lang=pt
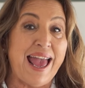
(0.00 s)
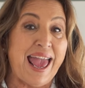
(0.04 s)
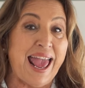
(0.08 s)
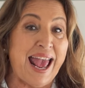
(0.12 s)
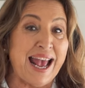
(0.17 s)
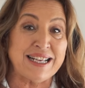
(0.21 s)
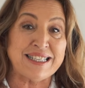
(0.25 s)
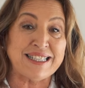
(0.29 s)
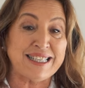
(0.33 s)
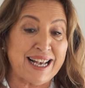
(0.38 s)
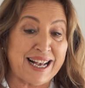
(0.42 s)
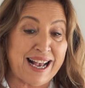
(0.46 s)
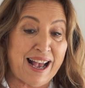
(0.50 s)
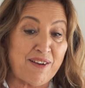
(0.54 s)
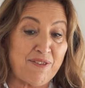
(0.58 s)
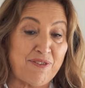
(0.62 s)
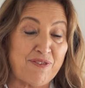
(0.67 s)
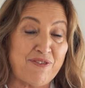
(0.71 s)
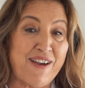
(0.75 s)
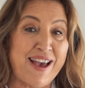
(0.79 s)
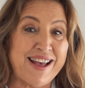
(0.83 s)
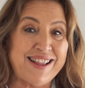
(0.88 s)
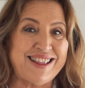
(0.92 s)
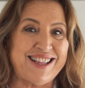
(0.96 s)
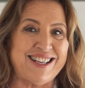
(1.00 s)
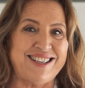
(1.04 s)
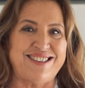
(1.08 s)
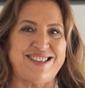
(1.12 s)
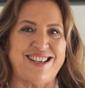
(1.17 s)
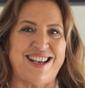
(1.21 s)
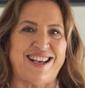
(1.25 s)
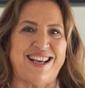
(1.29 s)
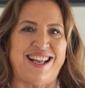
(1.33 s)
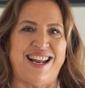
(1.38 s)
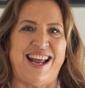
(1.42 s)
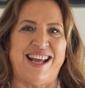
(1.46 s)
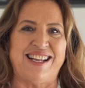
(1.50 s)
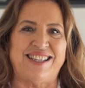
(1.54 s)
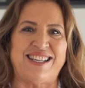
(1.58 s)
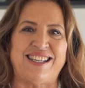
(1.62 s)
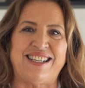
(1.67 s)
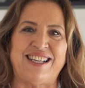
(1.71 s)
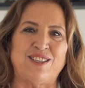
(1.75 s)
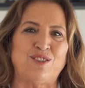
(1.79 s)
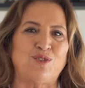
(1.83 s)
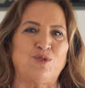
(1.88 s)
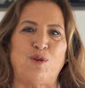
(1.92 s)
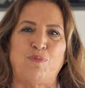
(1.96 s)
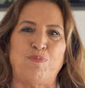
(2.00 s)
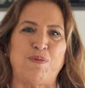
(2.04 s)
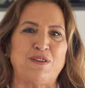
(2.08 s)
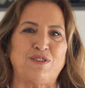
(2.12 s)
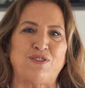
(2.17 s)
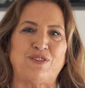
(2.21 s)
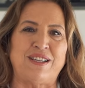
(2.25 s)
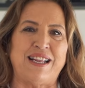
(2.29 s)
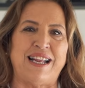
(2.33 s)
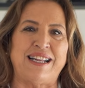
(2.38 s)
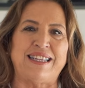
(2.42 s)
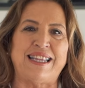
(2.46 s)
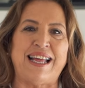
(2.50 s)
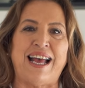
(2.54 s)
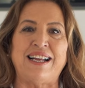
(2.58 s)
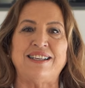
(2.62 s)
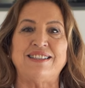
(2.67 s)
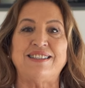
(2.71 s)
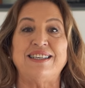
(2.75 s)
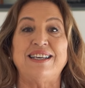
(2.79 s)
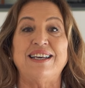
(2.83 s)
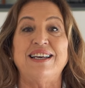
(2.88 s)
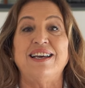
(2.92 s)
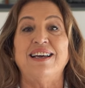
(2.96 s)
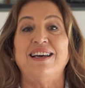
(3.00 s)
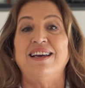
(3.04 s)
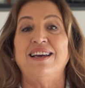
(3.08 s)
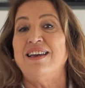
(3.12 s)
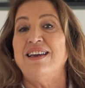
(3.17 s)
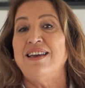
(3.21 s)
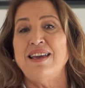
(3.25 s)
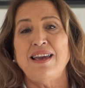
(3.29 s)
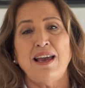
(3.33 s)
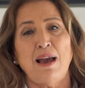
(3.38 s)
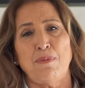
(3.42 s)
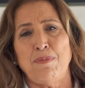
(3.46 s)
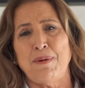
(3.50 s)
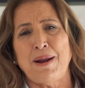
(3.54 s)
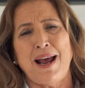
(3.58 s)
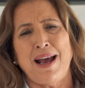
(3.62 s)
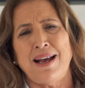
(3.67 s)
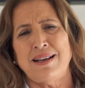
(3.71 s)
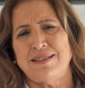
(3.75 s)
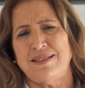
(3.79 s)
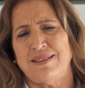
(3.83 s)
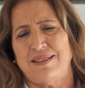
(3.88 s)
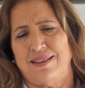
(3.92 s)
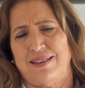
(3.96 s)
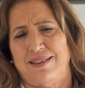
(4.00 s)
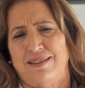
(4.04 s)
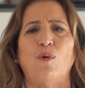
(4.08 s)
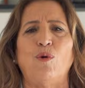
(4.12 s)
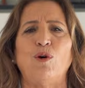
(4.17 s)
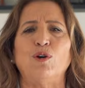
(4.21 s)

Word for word: essa gaveta secreta da sua personalidade e abrace.